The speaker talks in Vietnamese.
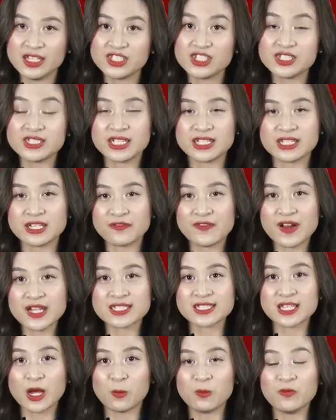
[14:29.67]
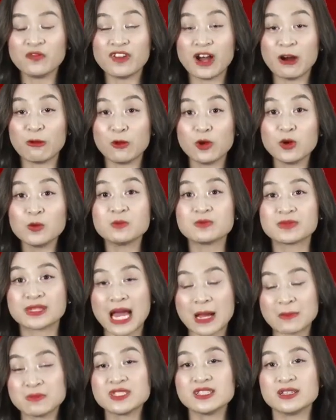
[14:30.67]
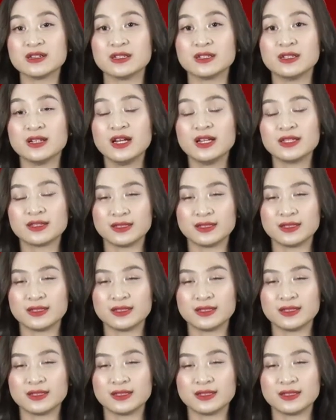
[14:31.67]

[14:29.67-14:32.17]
Chương trình được phát sóng vào lúc tám giờ